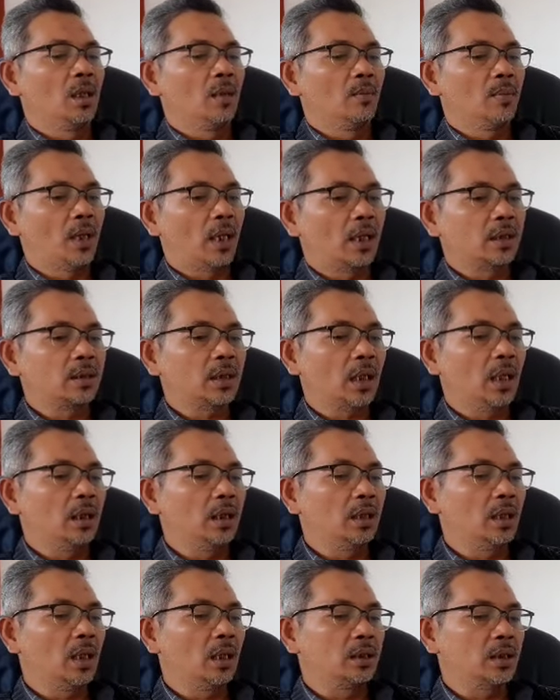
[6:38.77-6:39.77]
Bangsa
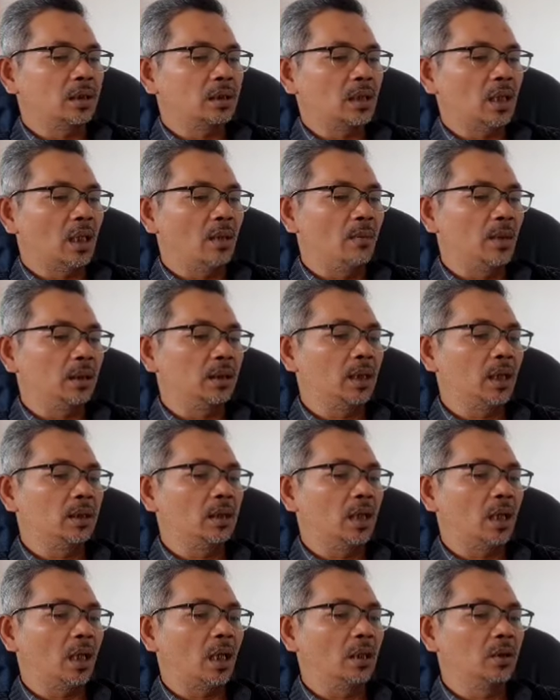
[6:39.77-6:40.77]
ini hanya selamat,
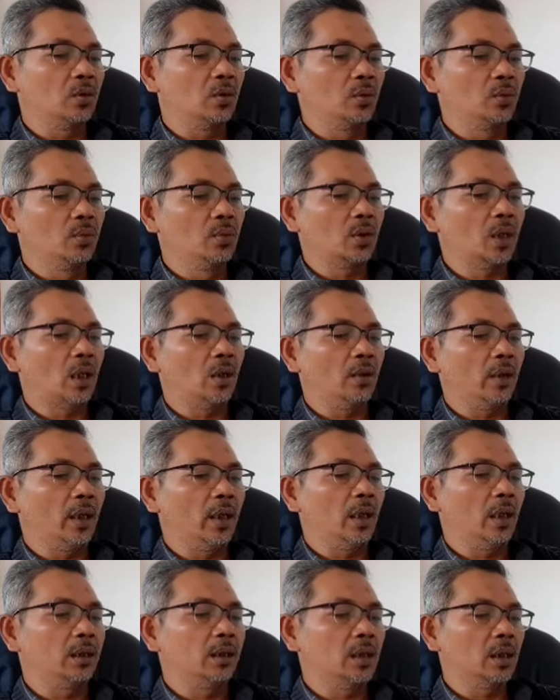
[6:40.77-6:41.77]
hanya akan tumbuh kalau
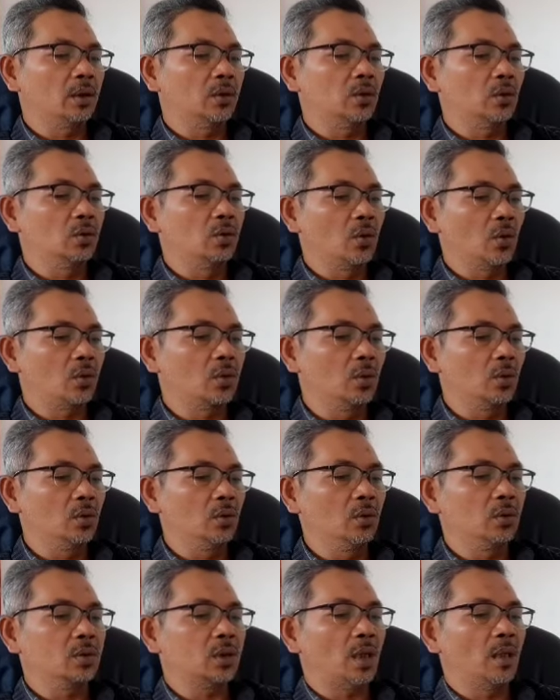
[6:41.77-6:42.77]
elitnya gugur
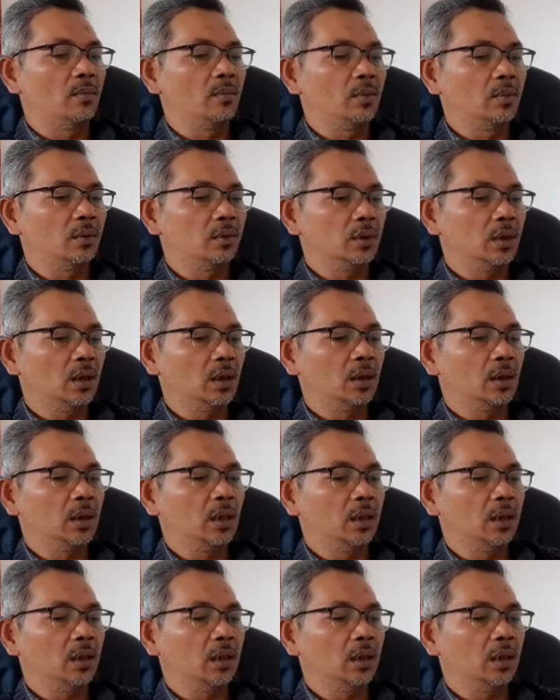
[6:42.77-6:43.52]
dulu sambungnya.